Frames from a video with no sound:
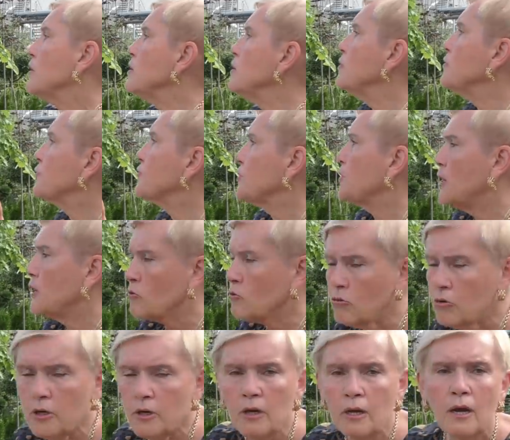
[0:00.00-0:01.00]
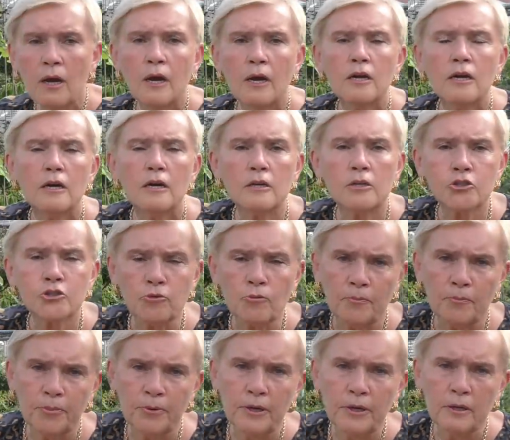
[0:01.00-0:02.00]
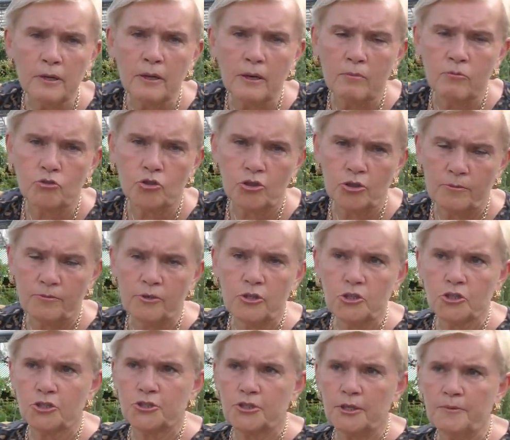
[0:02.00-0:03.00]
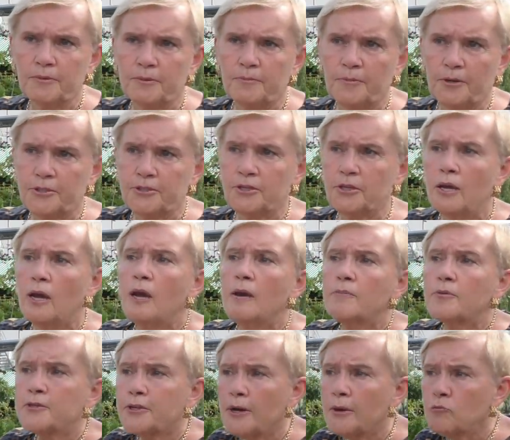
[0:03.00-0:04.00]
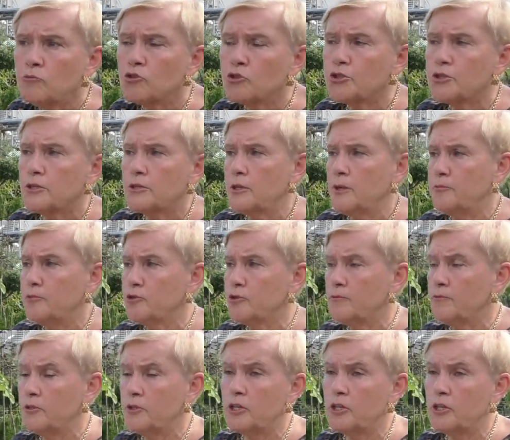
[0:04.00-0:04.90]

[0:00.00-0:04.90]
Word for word: и второе, Э, чтобы было как можно меньше теплопотерь. Потому что, допустим, в